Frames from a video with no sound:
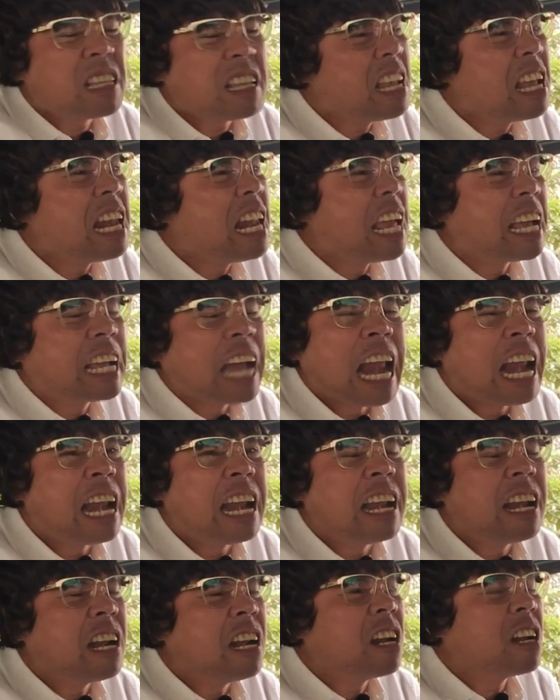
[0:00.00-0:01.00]

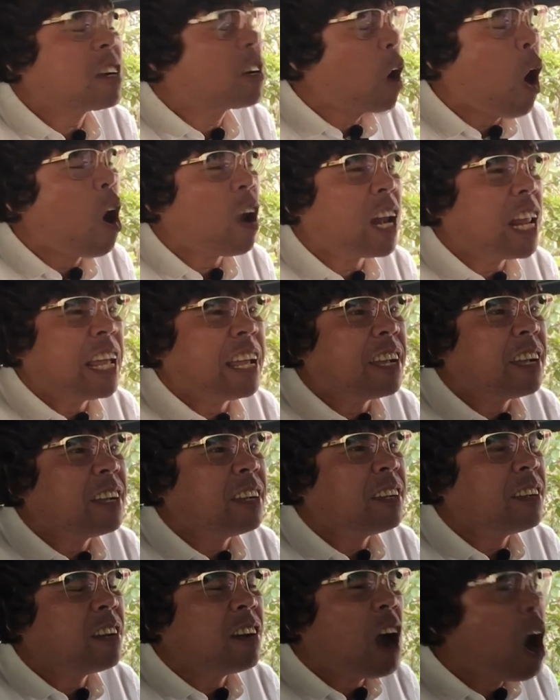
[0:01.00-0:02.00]
Illegal calling
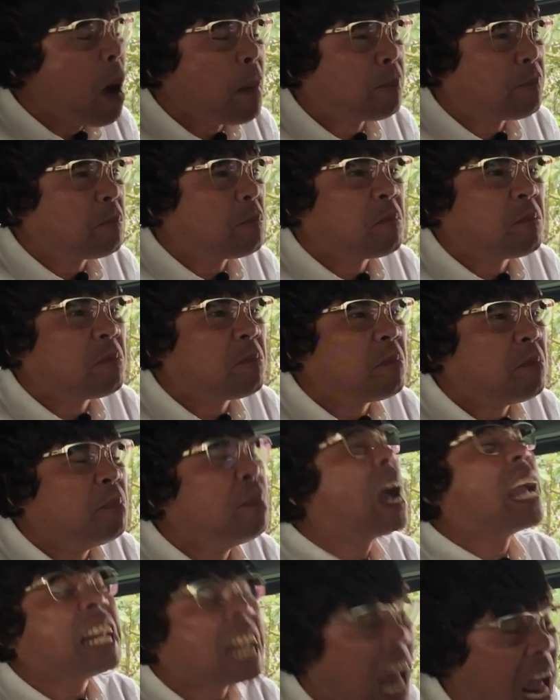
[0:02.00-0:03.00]
of
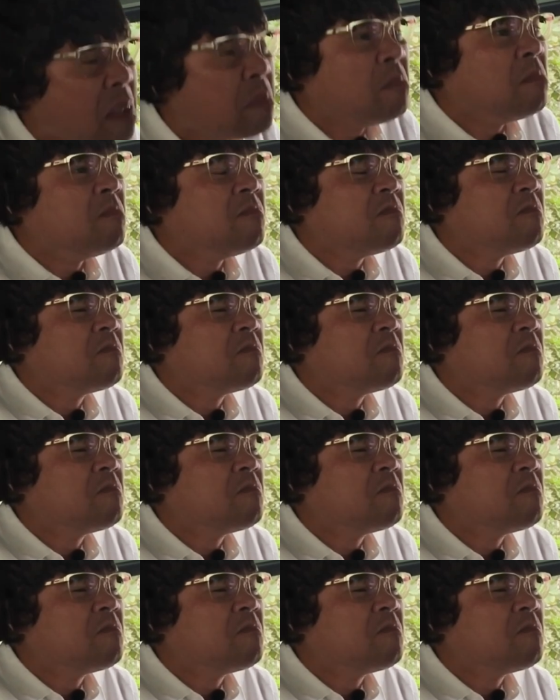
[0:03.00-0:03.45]
my name.